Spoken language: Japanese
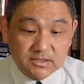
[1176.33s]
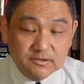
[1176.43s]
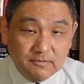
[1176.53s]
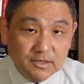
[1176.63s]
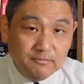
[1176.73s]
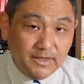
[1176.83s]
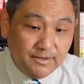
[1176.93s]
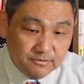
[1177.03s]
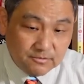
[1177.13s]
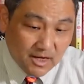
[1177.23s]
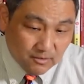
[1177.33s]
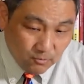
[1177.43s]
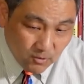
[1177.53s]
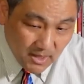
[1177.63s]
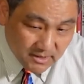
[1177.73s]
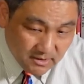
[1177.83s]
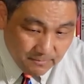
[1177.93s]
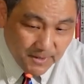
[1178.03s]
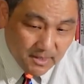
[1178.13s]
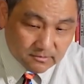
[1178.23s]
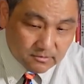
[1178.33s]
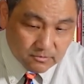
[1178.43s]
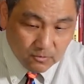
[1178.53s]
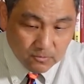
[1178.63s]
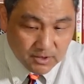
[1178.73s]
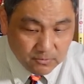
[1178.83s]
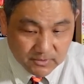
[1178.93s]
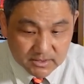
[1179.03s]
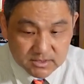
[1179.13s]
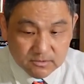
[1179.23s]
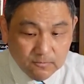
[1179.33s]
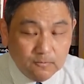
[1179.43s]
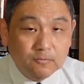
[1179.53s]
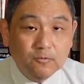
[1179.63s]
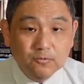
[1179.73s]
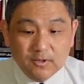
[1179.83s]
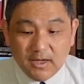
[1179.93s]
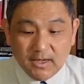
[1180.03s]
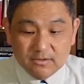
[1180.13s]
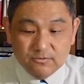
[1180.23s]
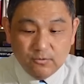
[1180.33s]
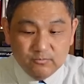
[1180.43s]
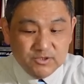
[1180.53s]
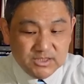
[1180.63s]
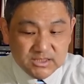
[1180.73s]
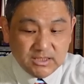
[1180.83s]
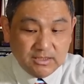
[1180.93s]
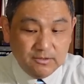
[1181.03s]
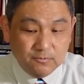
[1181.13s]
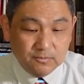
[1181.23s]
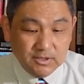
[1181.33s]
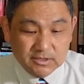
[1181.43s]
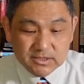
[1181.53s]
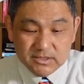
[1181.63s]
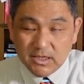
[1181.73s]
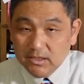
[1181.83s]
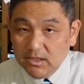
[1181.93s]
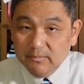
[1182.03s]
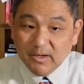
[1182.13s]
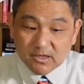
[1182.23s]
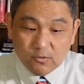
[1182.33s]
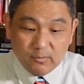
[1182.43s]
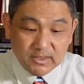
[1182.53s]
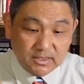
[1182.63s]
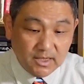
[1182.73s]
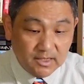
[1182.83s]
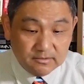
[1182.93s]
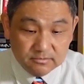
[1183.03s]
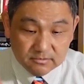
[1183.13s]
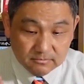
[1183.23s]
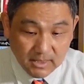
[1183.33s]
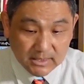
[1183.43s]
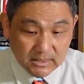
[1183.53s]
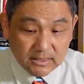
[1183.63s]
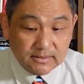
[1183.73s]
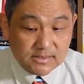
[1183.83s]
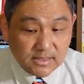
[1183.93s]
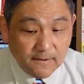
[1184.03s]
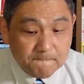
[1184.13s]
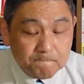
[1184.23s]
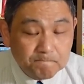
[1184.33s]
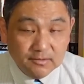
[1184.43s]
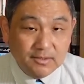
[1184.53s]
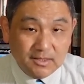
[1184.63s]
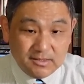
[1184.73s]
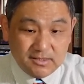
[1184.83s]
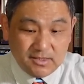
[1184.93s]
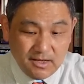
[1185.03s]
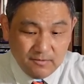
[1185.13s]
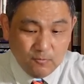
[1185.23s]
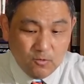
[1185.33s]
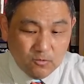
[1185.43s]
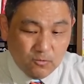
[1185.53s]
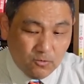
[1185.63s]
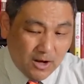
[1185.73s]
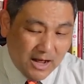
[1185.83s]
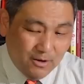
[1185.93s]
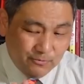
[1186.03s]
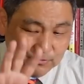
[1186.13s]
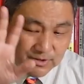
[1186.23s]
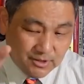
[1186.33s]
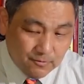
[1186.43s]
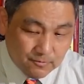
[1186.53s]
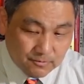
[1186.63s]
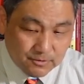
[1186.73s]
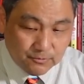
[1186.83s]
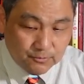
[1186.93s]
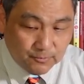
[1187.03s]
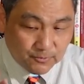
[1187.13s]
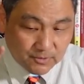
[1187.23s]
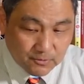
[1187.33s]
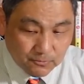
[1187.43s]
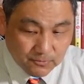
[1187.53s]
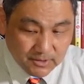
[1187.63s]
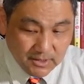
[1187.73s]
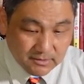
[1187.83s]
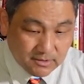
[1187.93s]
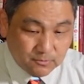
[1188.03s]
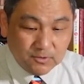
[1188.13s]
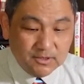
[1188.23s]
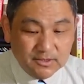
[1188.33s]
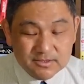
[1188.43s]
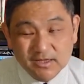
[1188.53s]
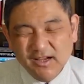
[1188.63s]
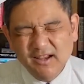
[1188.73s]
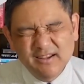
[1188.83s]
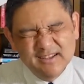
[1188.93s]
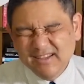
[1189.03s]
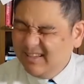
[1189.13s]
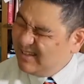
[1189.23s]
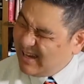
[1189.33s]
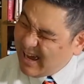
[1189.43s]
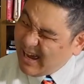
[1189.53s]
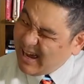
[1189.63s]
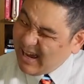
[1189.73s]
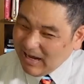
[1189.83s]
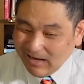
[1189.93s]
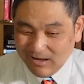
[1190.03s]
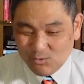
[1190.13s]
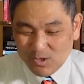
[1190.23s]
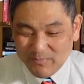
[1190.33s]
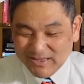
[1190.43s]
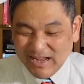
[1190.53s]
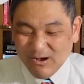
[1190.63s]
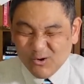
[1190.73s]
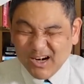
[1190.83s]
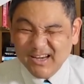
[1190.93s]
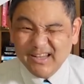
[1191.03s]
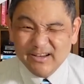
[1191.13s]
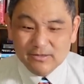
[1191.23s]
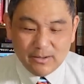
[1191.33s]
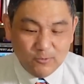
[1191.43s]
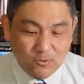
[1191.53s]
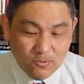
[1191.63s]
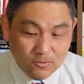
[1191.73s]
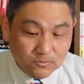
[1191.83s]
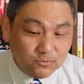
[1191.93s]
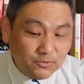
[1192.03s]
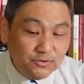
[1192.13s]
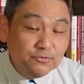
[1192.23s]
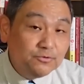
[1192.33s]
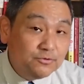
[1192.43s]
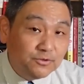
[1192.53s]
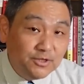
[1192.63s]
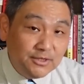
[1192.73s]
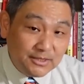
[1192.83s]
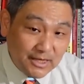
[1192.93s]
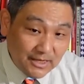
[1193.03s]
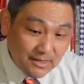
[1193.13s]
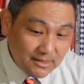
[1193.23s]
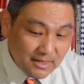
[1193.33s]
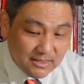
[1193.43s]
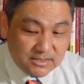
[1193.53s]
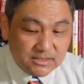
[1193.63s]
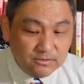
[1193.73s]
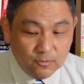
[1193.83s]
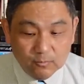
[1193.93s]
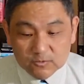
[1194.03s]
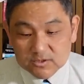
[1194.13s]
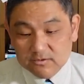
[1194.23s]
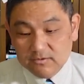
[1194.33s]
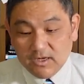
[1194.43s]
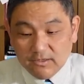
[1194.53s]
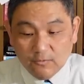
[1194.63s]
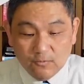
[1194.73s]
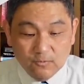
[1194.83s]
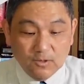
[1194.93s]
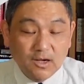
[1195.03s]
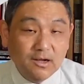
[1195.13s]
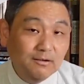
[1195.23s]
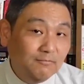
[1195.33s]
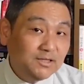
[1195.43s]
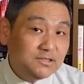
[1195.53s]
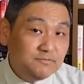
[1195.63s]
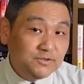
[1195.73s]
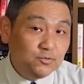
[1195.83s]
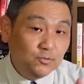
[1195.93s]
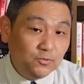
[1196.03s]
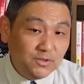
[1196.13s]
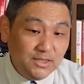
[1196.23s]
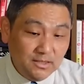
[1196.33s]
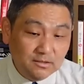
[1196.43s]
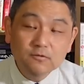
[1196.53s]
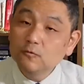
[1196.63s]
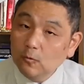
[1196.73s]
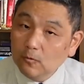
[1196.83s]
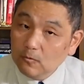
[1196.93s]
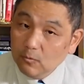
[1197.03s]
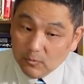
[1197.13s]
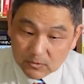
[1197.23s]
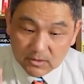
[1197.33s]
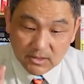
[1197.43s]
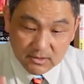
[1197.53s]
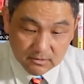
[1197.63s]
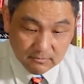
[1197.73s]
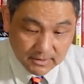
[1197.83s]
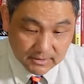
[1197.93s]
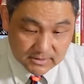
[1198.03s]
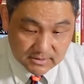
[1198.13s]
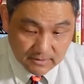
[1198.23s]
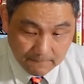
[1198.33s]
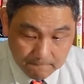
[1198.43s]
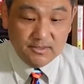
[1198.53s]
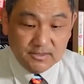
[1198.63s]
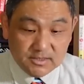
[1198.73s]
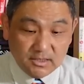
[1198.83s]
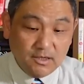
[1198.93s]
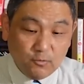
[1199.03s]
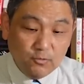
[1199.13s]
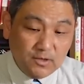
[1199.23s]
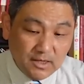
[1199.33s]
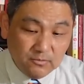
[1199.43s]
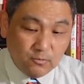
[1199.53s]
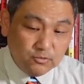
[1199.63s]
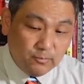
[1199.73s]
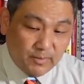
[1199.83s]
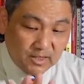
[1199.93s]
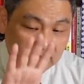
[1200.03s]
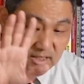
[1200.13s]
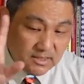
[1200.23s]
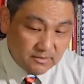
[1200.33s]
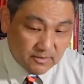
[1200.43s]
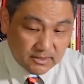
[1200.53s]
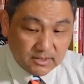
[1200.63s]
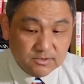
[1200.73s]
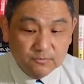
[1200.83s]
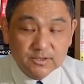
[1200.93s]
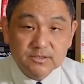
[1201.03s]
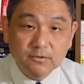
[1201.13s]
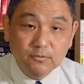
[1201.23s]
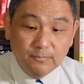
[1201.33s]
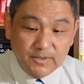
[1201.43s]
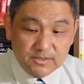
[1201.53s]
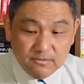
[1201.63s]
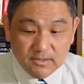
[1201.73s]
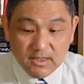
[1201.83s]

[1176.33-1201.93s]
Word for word: たちはいわゆるカッコ書きリベラルの人たちのこの科学を無視した議論に常に巻き込まれてくるわけなんですね。で、危険を煽る議論というものにこの出会った時にですね、いやーあ、これまた煽られているかもという警戒心を持つくらいの方が私はちょうどいいと思っているわけです。さて、この韓国のバカ騒ぎの話をですね、この別の